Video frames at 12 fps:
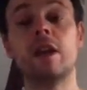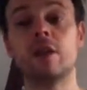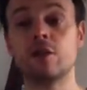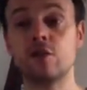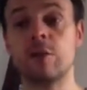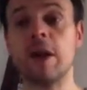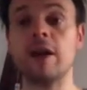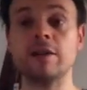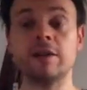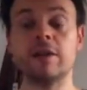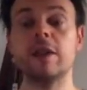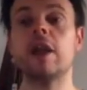
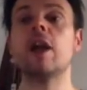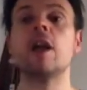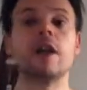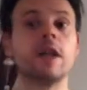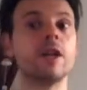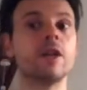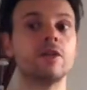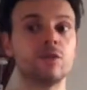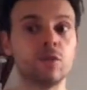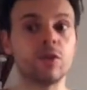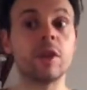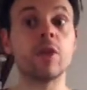dopanti che
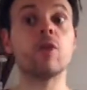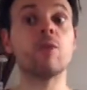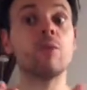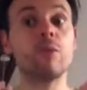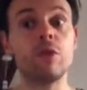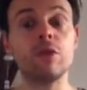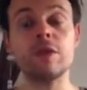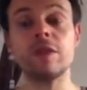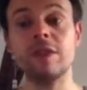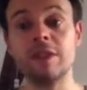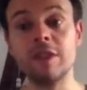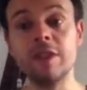risultano
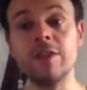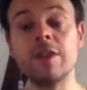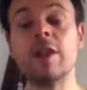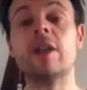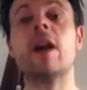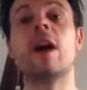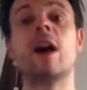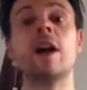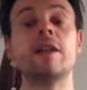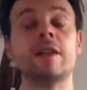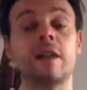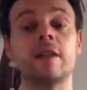positive
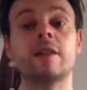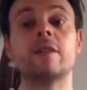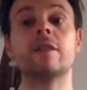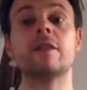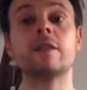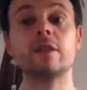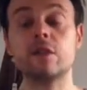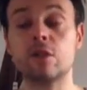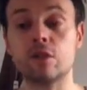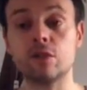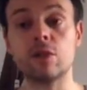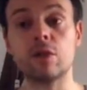ai test di
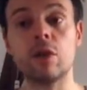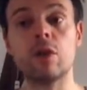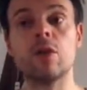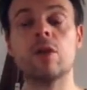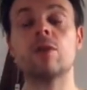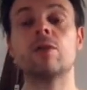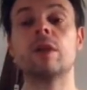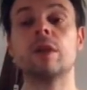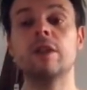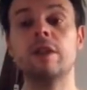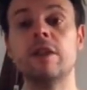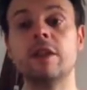controllo
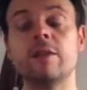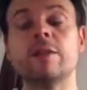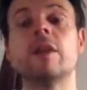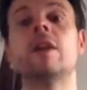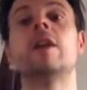quindi